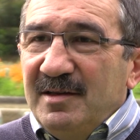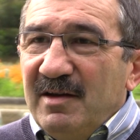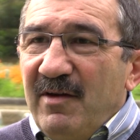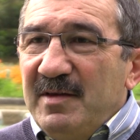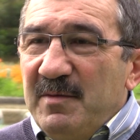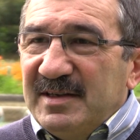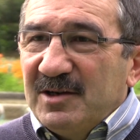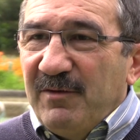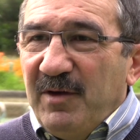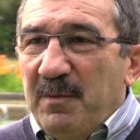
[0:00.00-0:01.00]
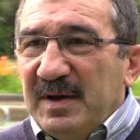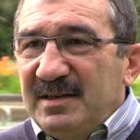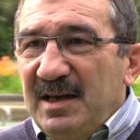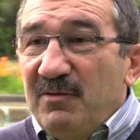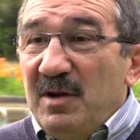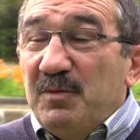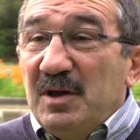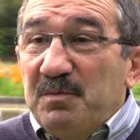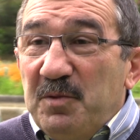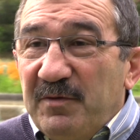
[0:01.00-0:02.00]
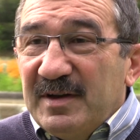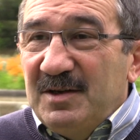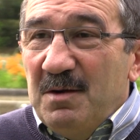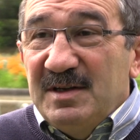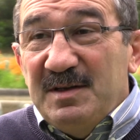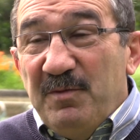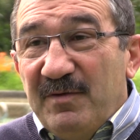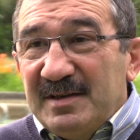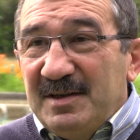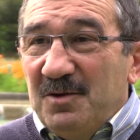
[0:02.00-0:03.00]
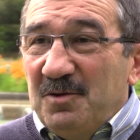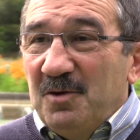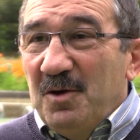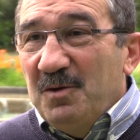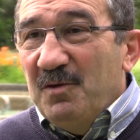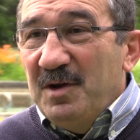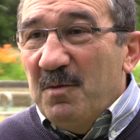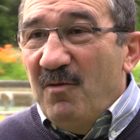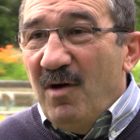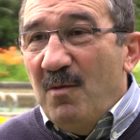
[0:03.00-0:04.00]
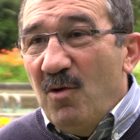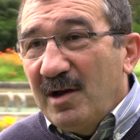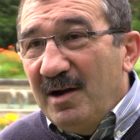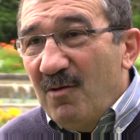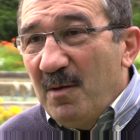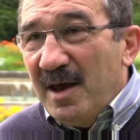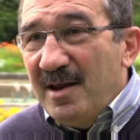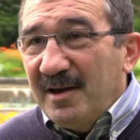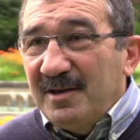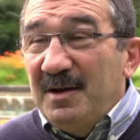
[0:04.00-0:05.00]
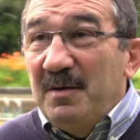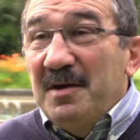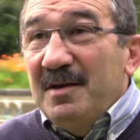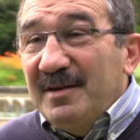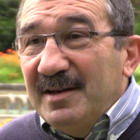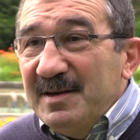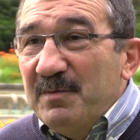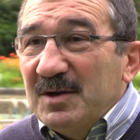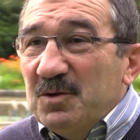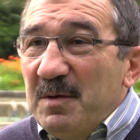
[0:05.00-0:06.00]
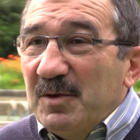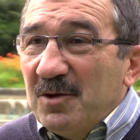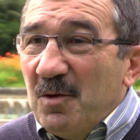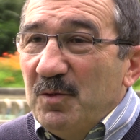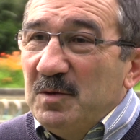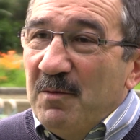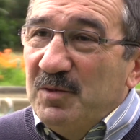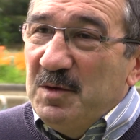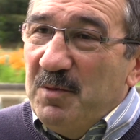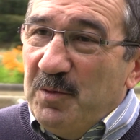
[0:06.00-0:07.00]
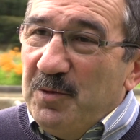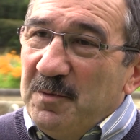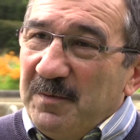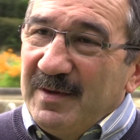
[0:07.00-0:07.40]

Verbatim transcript: euh, des messages à faire passer, ils venaient peut-être plus facilement, c'était plus facile de, venir me voir à moi qu'aller voir Bernard, qui les, impressionnait peut-être un petit, peu plus.